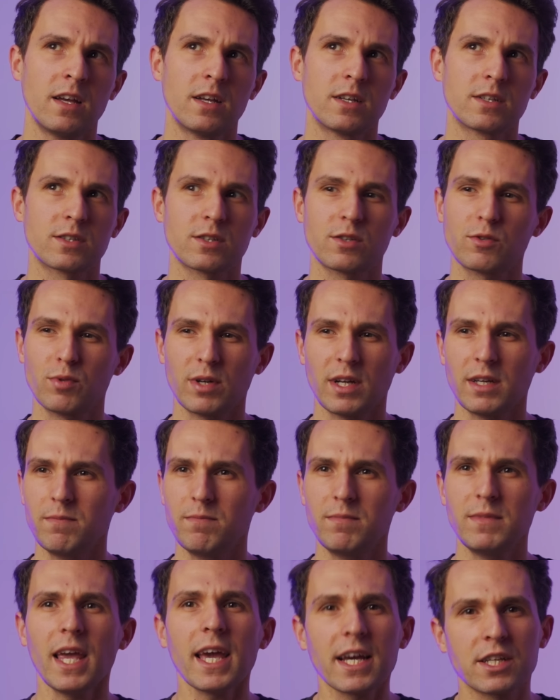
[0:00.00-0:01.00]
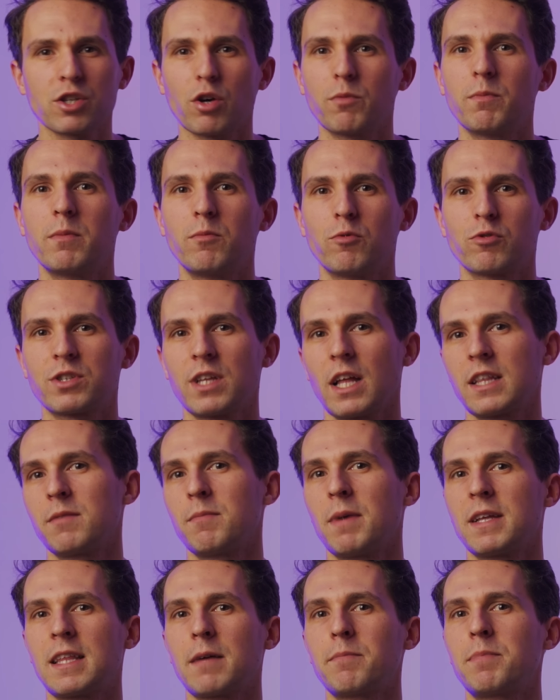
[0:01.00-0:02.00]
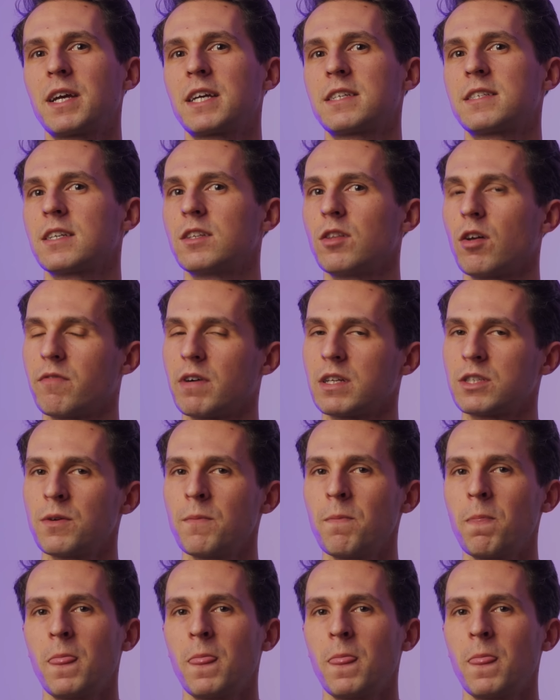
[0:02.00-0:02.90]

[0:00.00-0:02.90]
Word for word: z której nie chciałbym już na tym etapie rezygnować.